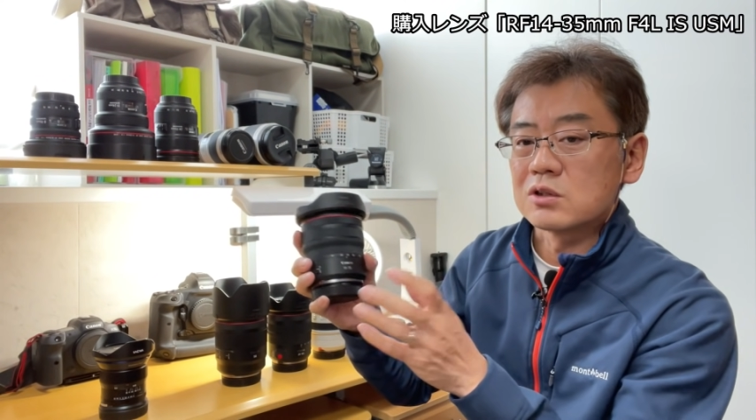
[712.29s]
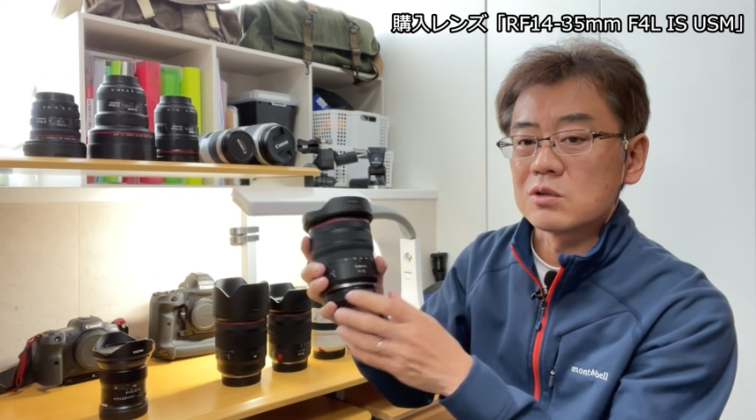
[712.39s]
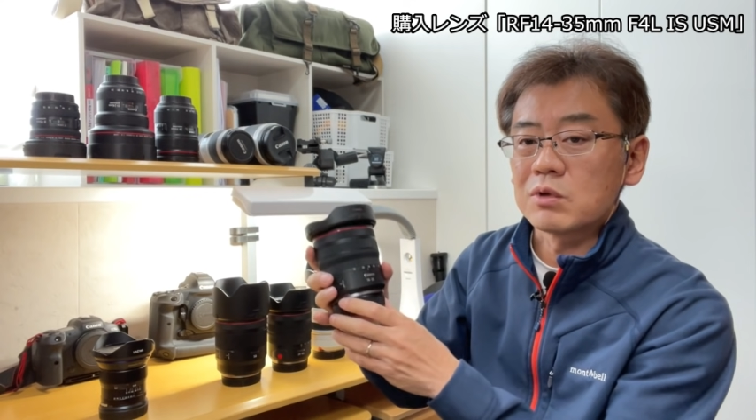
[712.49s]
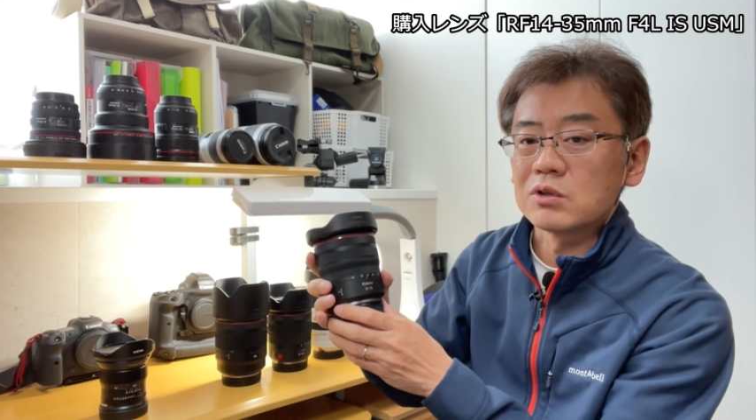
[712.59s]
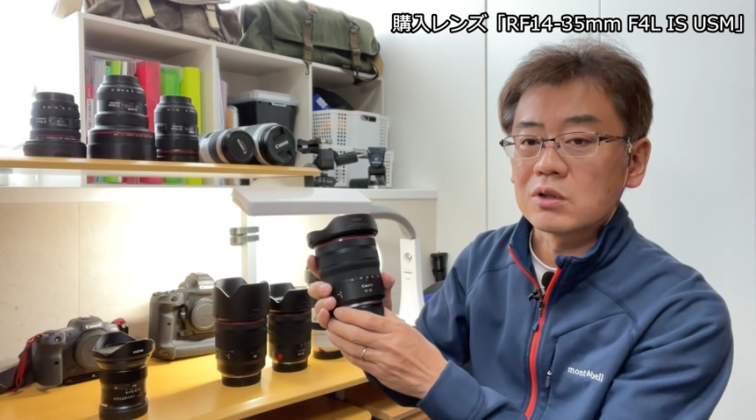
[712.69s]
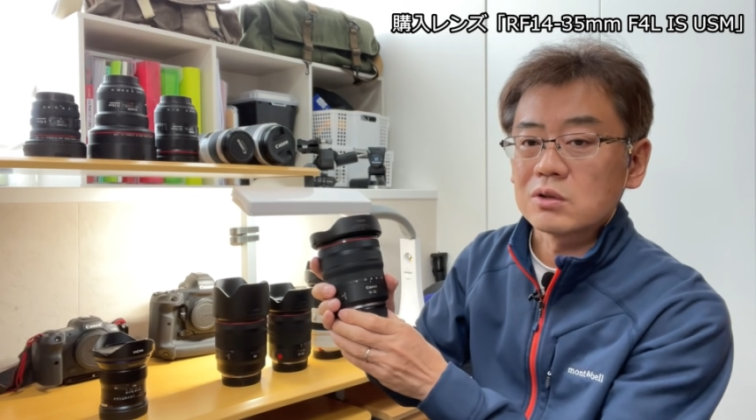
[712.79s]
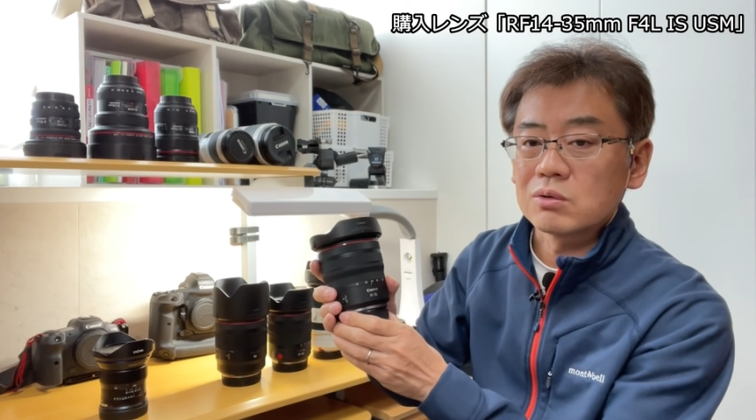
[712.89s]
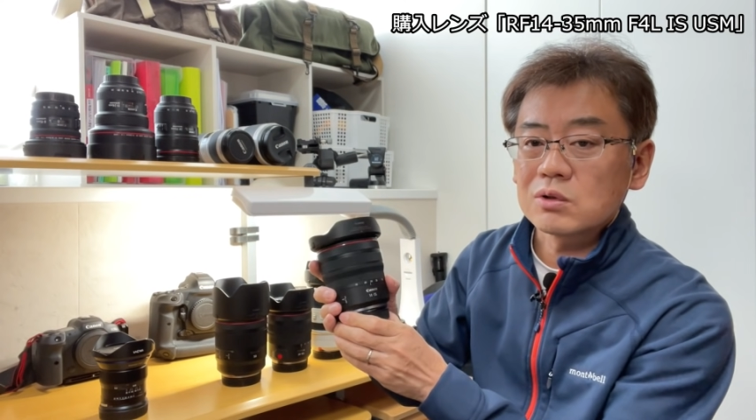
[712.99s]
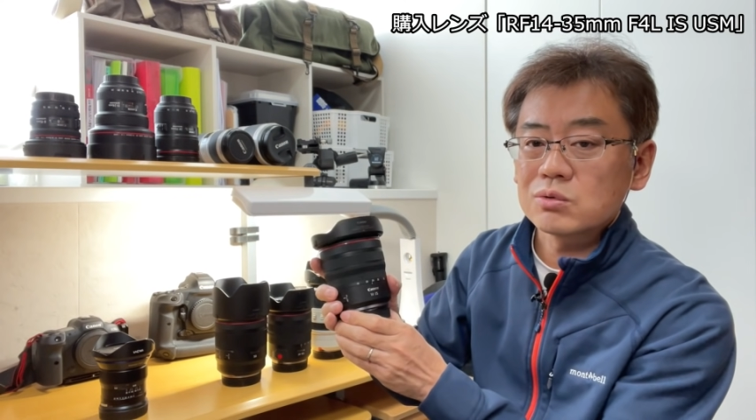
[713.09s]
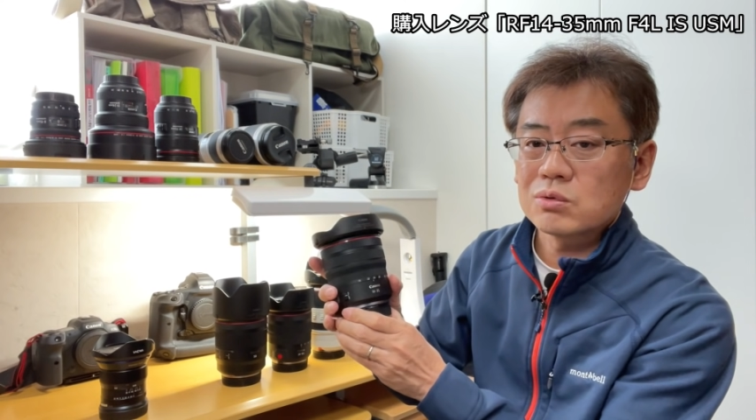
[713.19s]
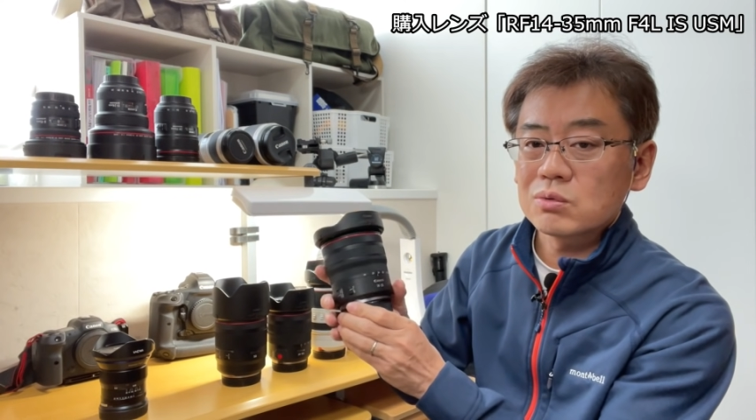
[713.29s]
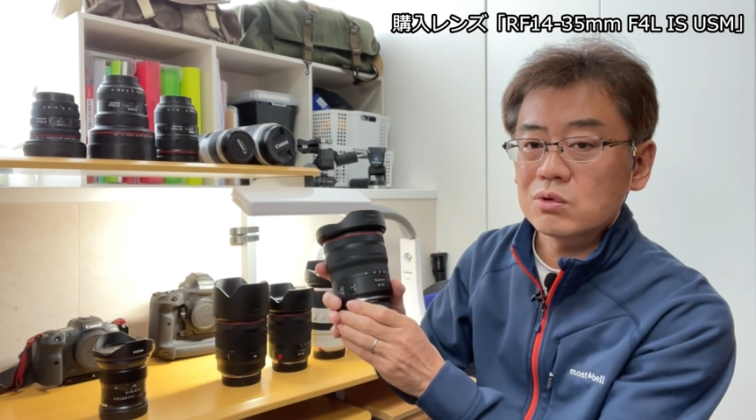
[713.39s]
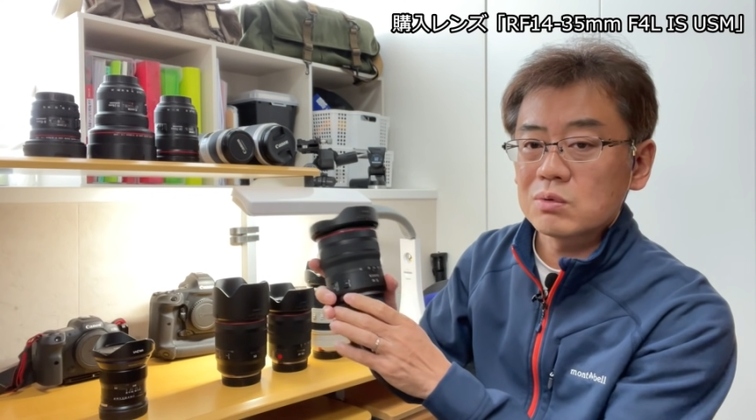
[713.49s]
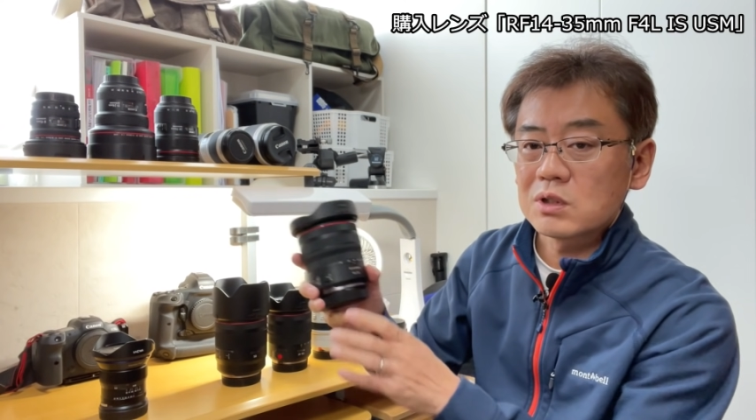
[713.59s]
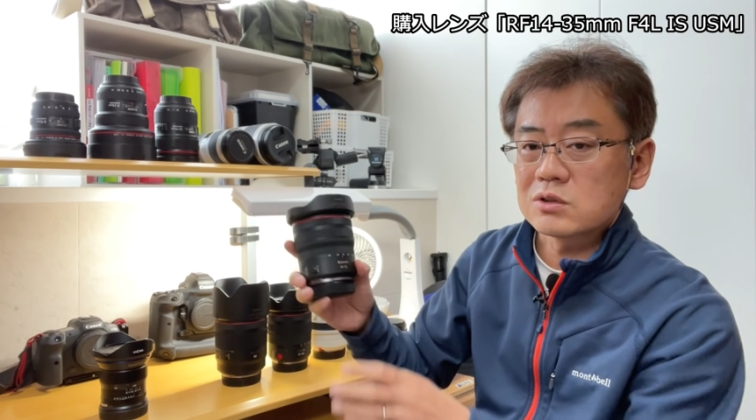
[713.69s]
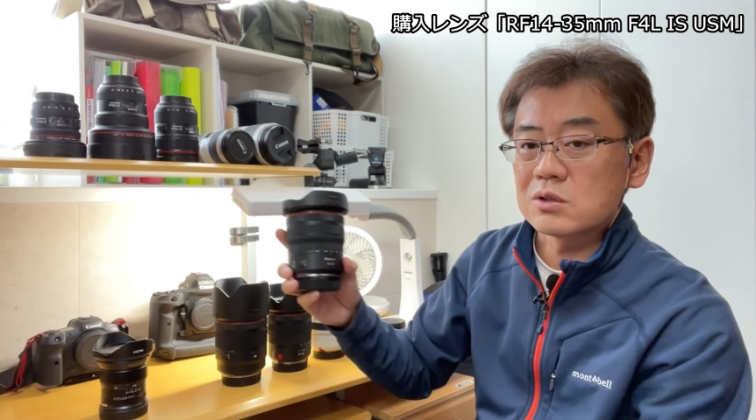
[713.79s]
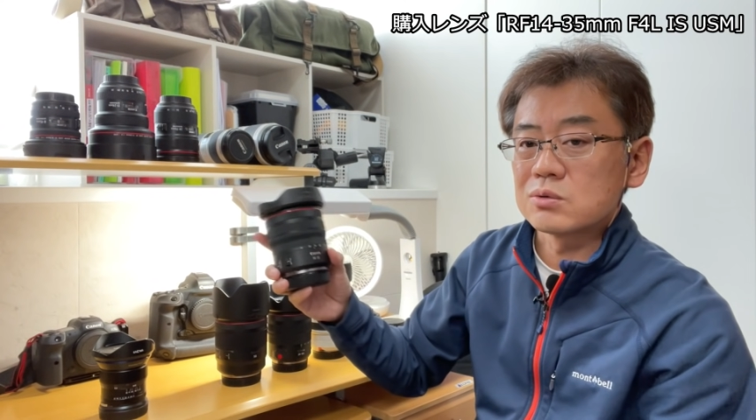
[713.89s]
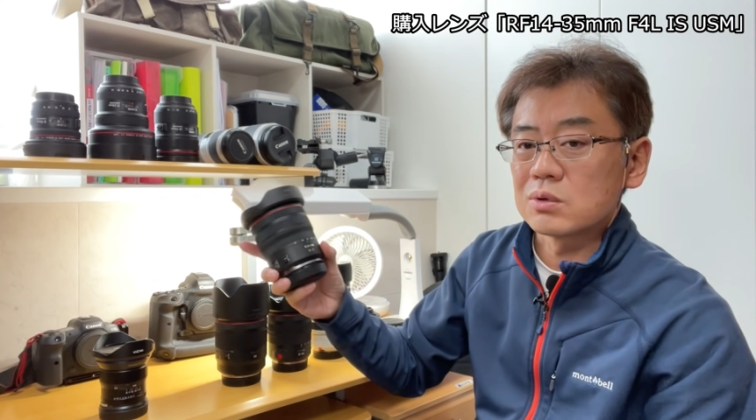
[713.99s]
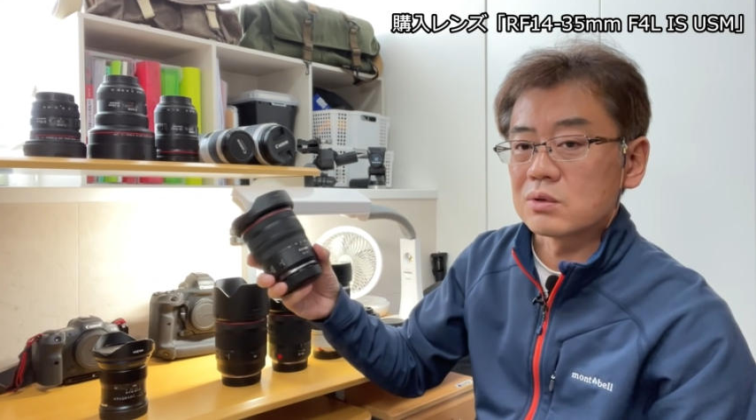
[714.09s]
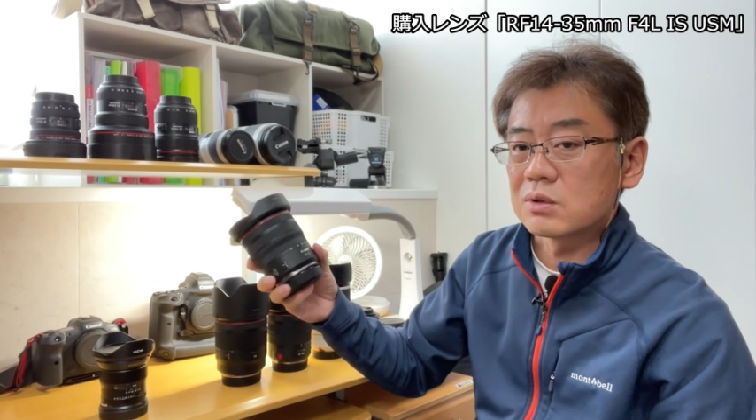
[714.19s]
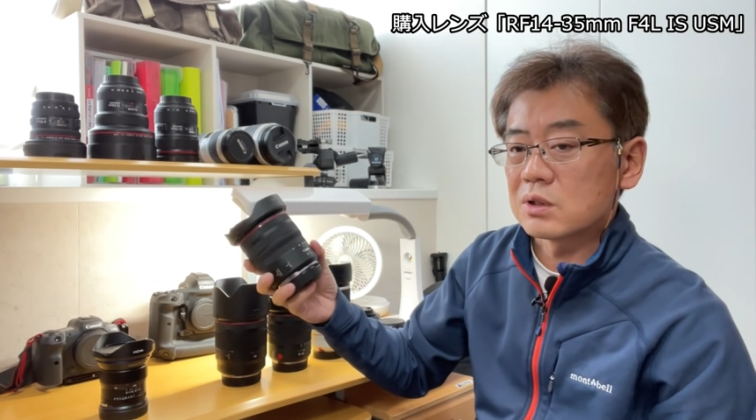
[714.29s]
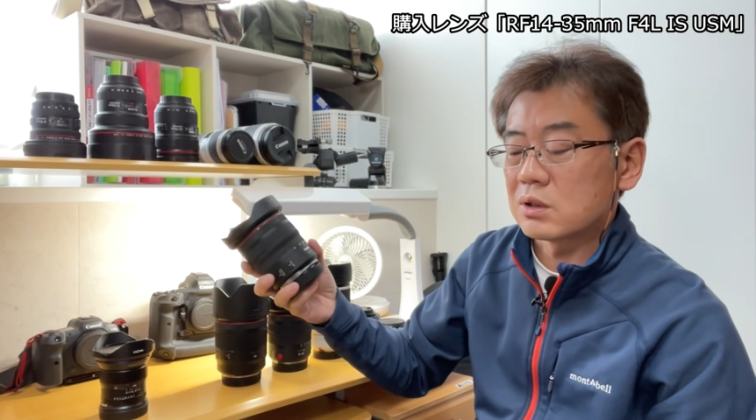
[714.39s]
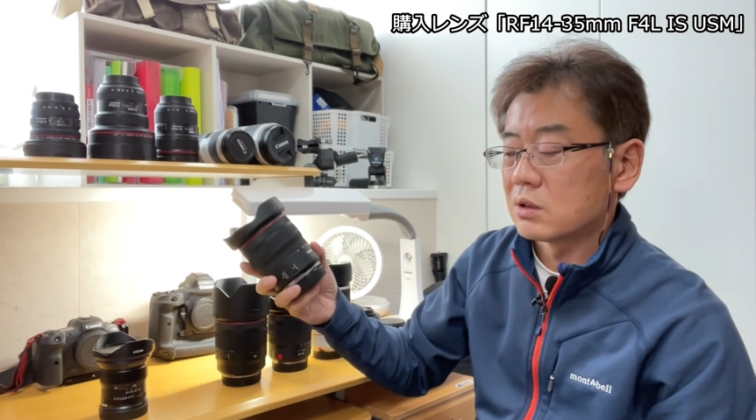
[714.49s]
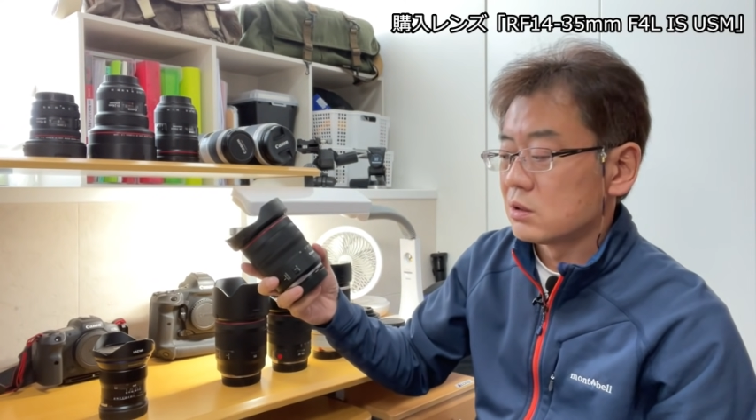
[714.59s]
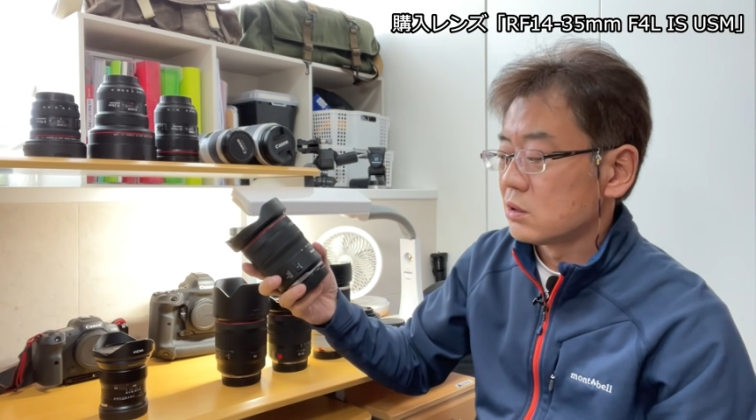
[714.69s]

が狭くなってるとかそういうことはなさそうなので、